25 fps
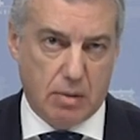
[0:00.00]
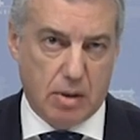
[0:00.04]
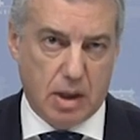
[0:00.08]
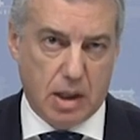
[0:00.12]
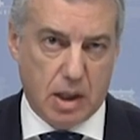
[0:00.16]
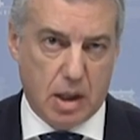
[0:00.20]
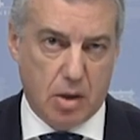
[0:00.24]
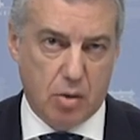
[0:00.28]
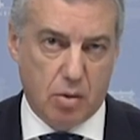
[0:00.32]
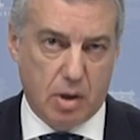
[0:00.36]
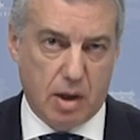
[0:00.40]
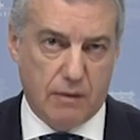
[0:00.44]

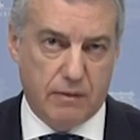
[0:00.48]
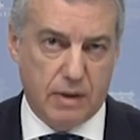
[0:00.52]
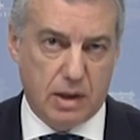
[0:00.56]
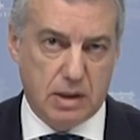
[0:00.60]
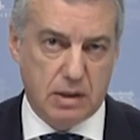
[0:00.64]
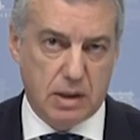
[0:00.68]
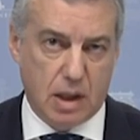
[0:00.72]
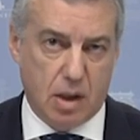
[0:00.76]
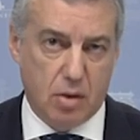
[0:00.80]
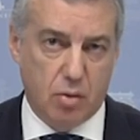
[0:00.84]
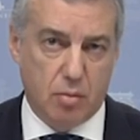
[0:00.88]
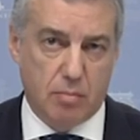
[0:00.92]
trabajador
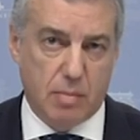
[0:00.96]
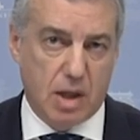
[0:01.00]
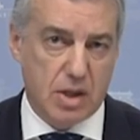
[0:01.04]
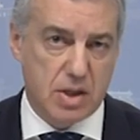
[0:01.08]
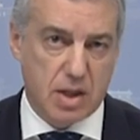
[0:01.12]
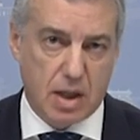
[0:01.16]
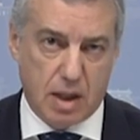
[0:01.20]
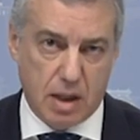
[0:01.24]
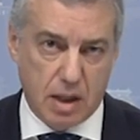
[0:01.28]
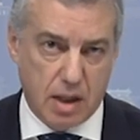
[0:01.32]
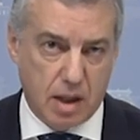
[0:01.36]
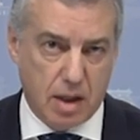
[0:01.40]
afectado
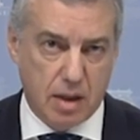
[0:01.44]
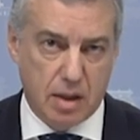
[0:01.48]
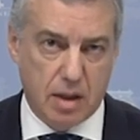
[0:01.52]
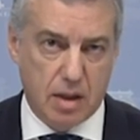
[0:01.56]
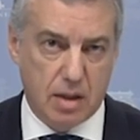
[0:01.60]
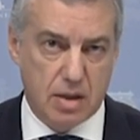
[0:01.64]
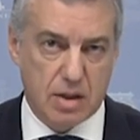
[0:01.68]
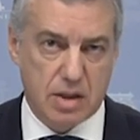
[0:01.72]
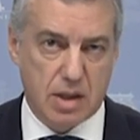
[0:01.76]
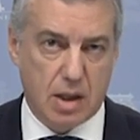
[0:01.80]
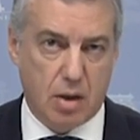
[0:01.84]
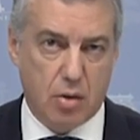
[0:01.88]
más allá
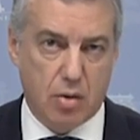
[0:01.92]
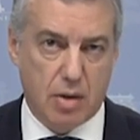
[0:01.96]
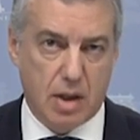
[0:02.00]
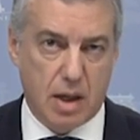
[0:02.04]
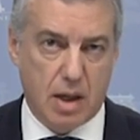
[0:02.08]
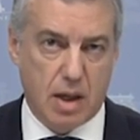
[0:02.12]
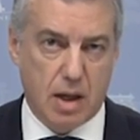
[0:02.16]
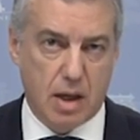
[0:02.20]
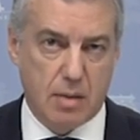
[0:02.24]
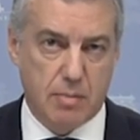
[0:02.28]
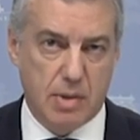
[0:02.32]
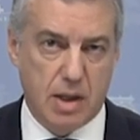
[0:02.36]
del estado de
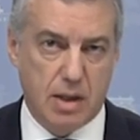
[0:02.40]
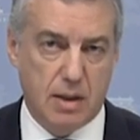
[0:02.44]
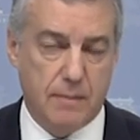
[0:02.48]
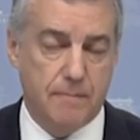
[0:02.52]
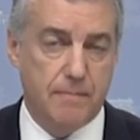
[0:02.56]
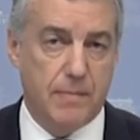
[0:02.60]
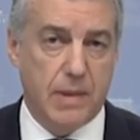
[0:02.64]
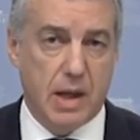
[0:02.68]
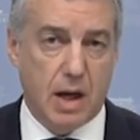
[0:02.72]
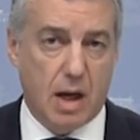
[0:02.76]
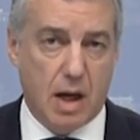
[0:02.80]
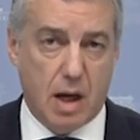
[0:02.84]
alarma,
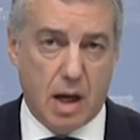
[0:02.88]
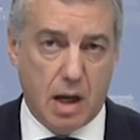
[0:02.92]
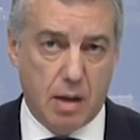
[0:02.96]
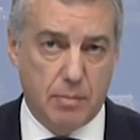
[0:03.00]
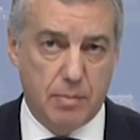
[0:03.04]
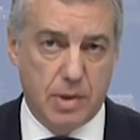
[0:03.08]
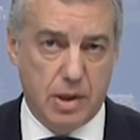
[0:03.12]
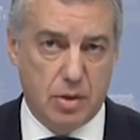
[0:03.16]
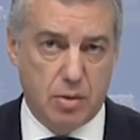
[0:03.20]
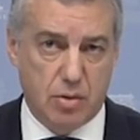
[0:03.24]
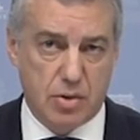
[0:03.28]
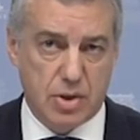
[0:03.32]
al
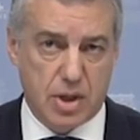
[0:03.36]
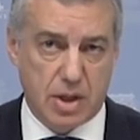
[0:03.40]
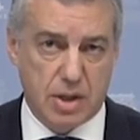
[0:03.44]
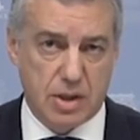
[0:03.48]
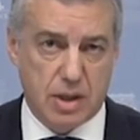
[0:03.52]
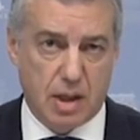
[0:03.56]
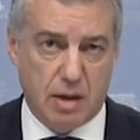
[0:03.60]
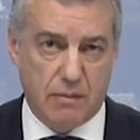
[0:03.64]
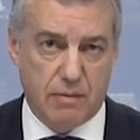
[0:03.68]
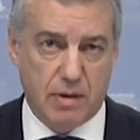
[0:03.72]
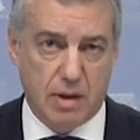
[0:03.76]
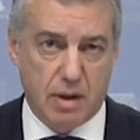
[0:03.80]
menos
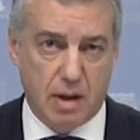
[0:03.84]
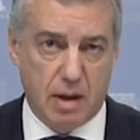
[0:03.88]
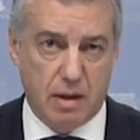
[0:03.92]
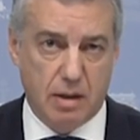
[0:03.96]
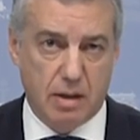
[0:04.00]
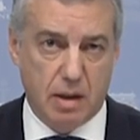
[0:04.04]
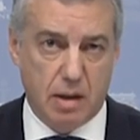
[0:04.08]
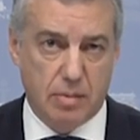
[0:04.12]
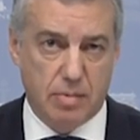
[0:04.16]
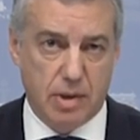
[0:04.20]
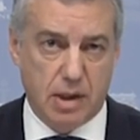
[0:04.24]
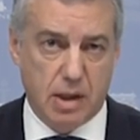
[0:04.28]
hasta final
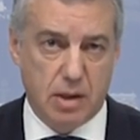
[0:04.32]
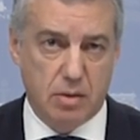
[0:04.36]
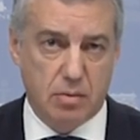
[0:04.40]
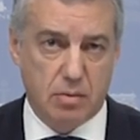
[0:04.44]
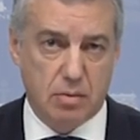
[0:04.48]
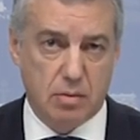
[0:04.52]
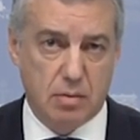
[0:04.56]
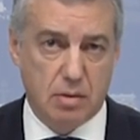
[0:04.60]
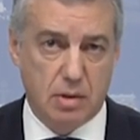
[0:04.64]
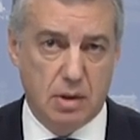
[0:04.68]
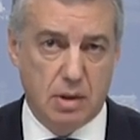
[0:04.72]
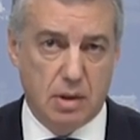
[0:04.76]
del
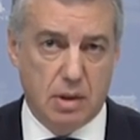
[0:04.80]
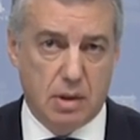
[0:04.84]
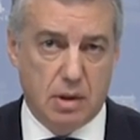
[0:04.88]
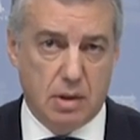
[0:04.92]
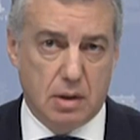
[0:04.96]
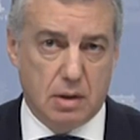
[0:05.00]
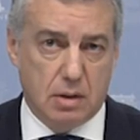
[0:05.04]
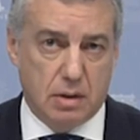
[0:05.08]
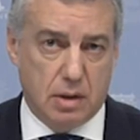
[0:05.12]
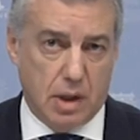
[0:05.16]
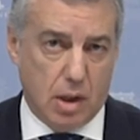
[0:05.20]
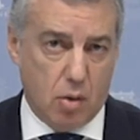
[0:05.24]
verano.
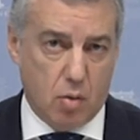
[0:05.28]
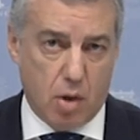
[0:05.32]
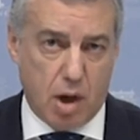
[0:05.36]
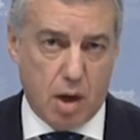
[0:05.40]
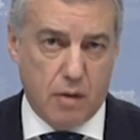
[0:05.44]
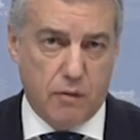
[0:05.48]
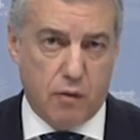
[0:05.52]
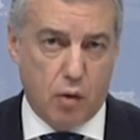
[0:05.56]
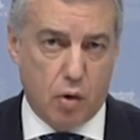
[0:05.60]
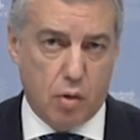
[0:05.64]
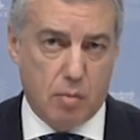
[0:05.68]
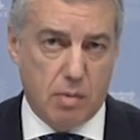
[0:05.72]
De
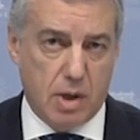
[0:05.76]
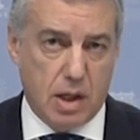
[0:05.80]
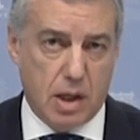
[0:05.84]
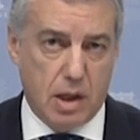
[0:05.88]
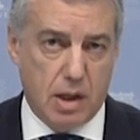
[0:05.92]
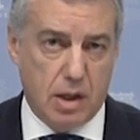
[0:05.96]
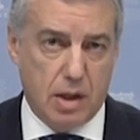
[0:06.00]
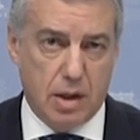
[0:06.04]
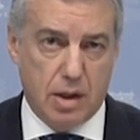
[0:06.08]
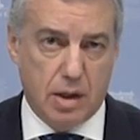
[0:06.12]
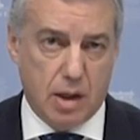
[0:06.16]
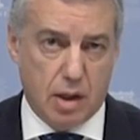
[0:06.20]
igual
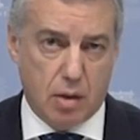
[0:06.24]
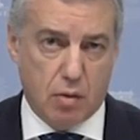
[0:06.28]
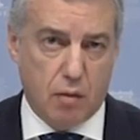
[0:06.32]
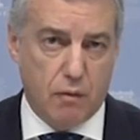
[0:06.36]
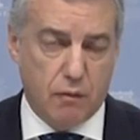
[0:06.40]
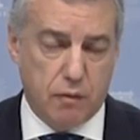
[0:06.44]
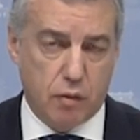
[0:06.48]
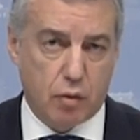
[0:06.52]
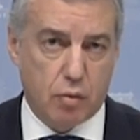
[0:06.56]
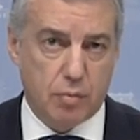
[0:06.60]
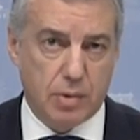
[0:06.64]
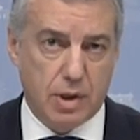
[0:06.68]
forma y de
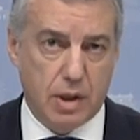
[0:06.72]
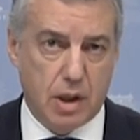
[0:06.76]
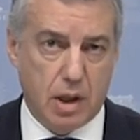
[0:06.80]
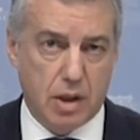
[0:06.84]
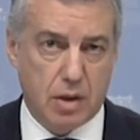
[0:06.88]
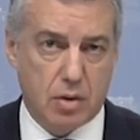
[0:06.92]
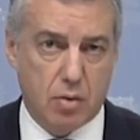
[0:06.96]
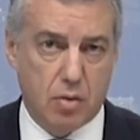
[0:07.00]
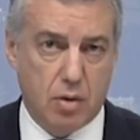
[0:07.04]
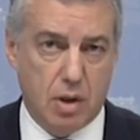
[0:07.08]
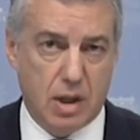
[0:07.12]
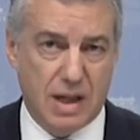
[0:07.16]

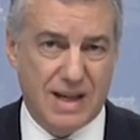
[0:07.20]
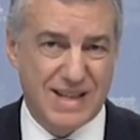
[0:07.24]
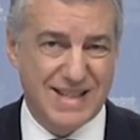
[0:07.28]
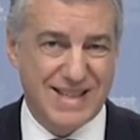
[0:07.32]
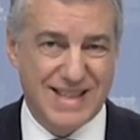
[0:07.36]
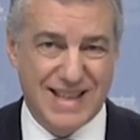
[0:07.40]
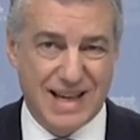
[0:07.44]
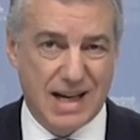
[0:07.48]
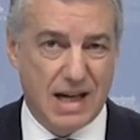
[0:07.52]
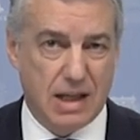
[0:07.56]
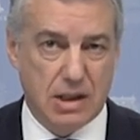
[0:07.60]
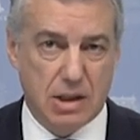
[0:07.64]
conformidad con
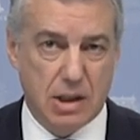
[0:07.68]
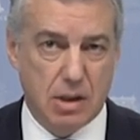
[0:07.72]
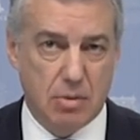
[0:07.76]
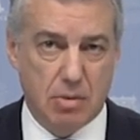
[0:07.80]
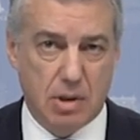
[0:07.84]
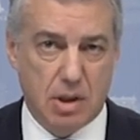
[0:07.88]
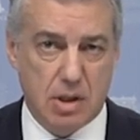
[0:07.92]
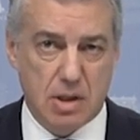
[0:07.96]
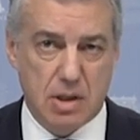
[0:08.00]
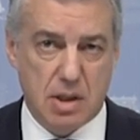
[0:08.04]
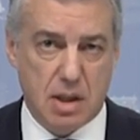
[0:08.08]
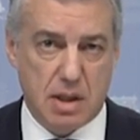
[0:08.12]
las
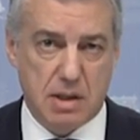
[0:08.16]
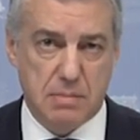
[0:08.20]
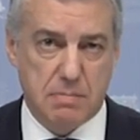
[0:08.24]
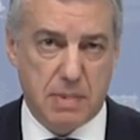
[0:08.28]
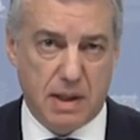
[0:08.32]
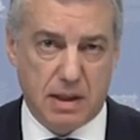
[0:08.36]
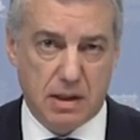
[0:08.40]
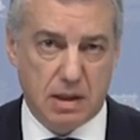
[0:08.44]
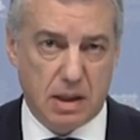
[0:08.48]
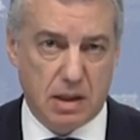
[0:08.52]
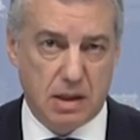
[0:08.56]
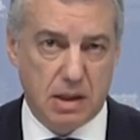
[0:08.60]
negativas
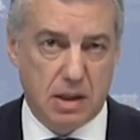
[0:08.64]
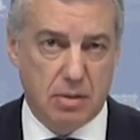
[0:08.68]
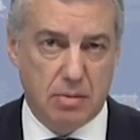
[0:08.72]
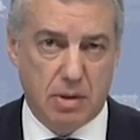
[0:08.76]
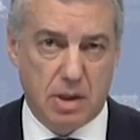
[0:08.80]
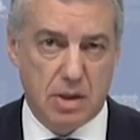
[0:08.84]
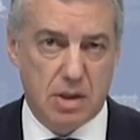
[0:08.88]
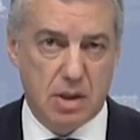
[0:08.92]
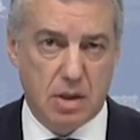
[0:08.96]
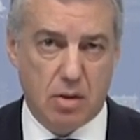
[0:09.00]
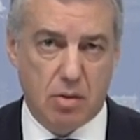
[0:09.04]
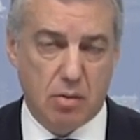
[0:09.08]

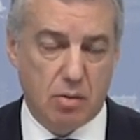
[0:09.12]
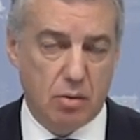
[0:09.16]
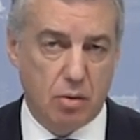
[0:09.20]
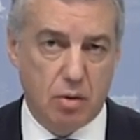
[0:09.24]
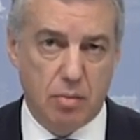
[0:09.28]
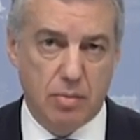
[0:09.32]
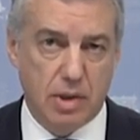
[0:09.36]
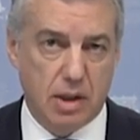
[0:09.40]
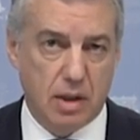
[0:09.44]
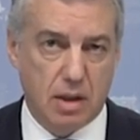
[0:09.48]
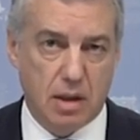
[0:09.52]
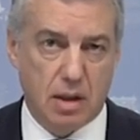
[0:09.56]
expectativas
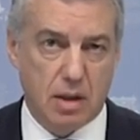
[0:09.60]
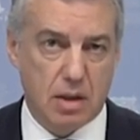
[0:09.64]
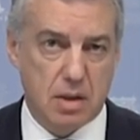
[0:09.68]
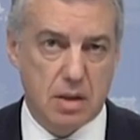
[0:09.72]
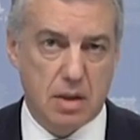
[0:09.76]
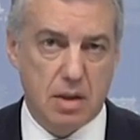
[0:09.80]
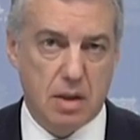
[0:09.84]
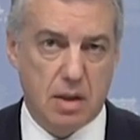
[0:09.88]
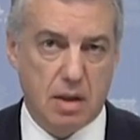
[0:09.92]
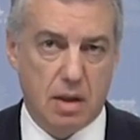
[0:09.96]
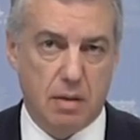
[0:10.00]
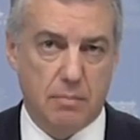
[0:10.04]

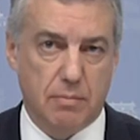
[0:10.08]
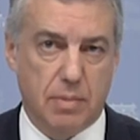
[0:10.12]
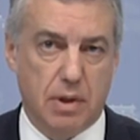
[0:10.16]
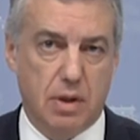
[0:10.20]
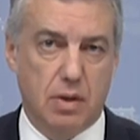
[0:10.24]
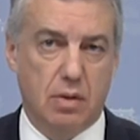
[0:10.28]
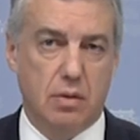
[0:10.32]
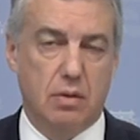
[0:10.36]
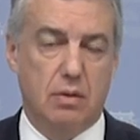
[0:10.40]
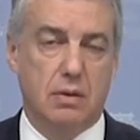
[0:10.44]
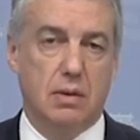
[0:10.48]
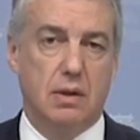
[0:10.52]
económicas y de
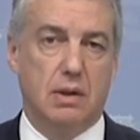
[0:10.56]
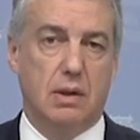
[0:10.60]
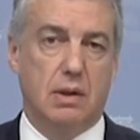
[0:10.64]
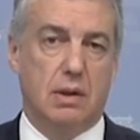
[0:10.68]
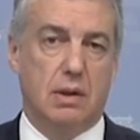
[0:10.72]
empleo,